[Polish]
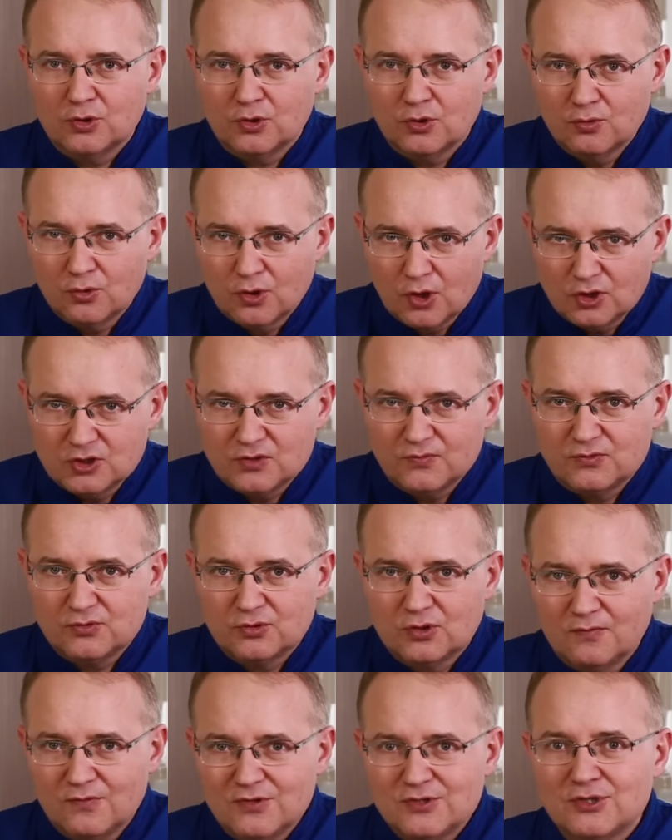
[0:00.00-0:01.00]
glukozy w
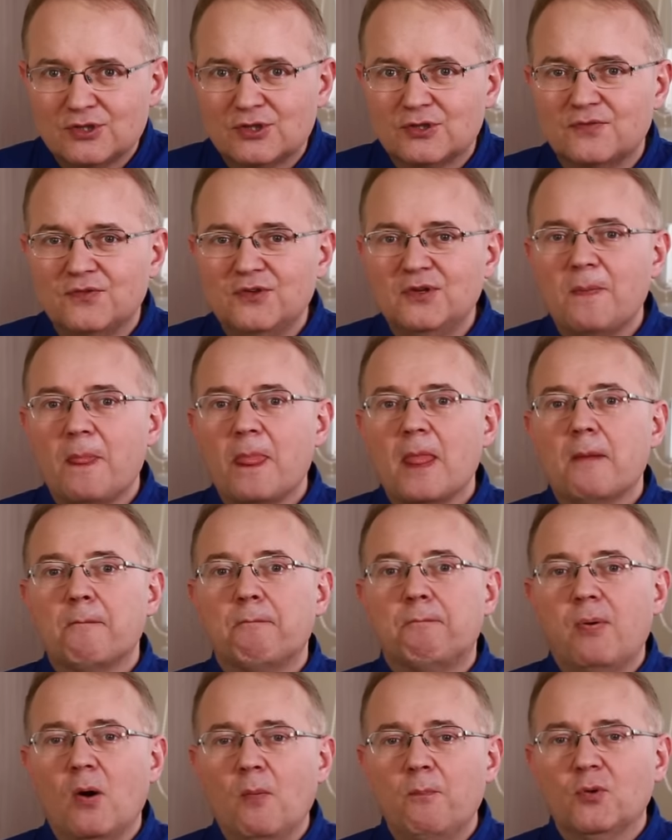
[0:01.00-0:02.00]
surowicy krwi
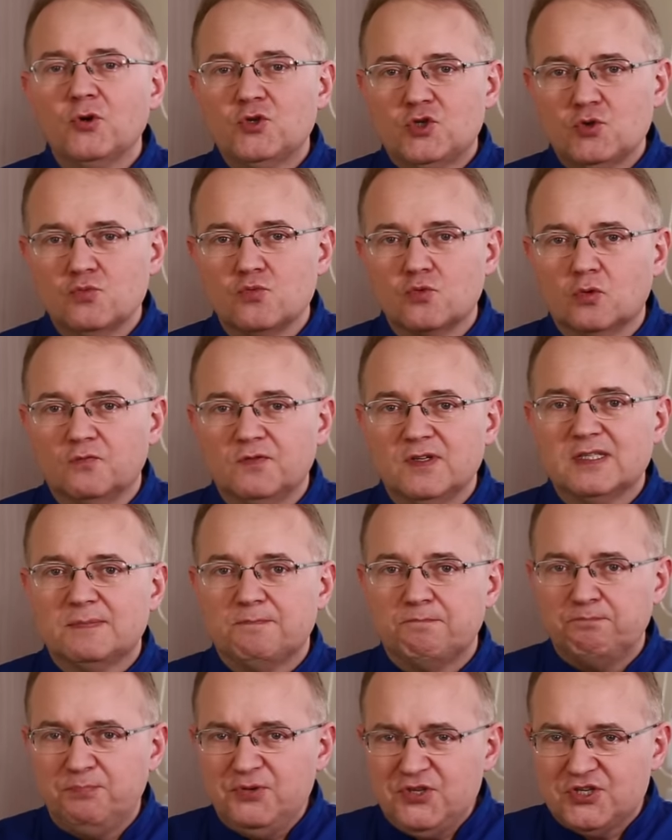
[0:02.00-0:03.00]
po posiłku,
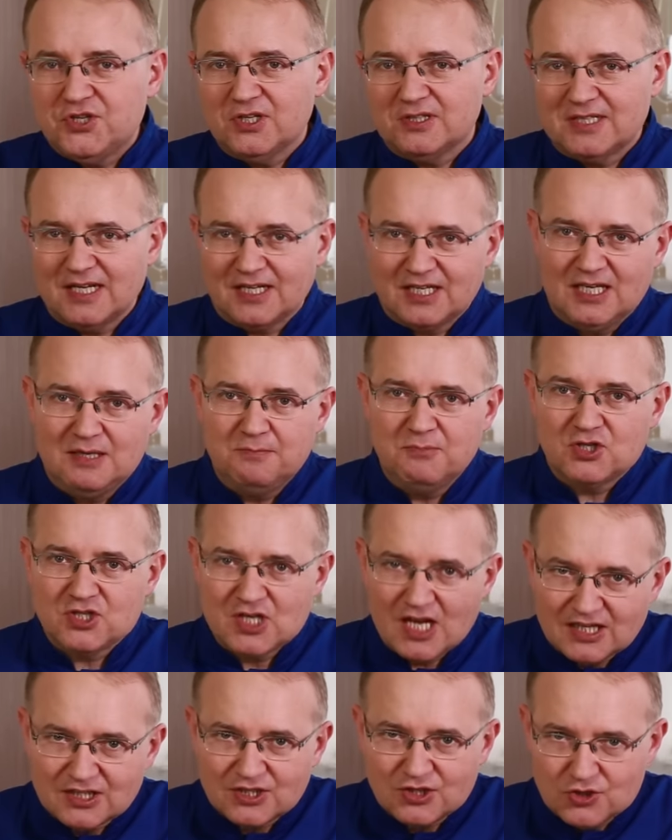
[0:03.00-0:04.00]
więc picie takiej
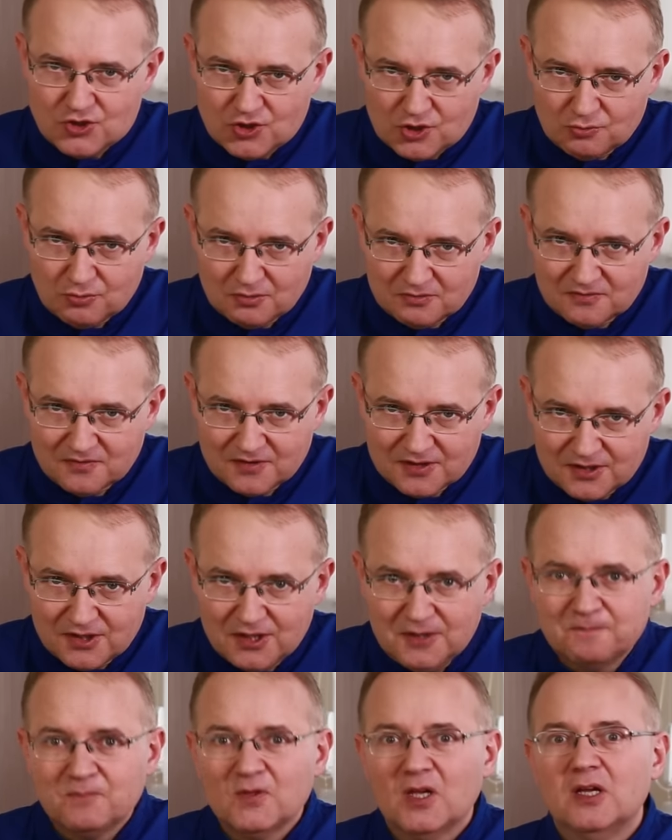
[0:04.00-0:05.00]
mieszanki
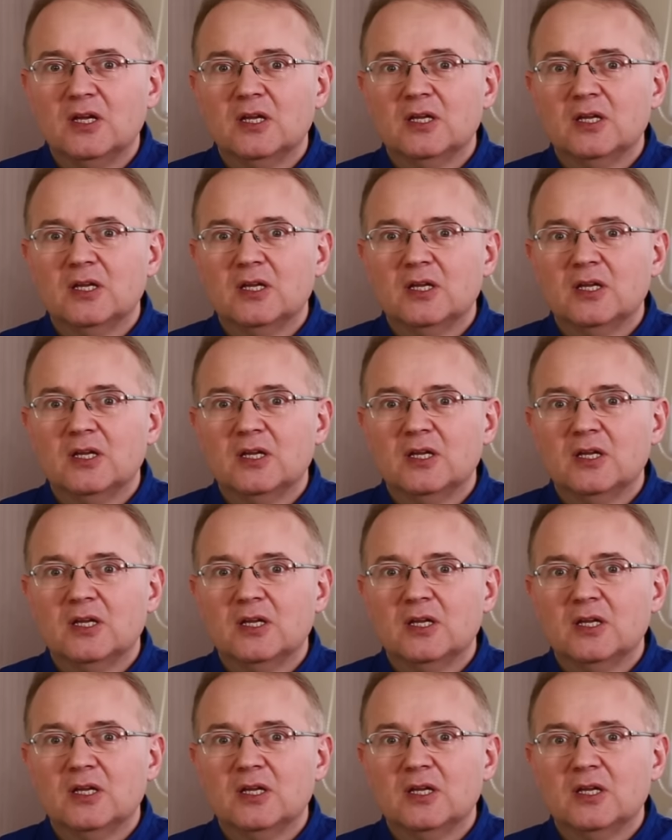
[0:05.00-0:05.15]
ziołowej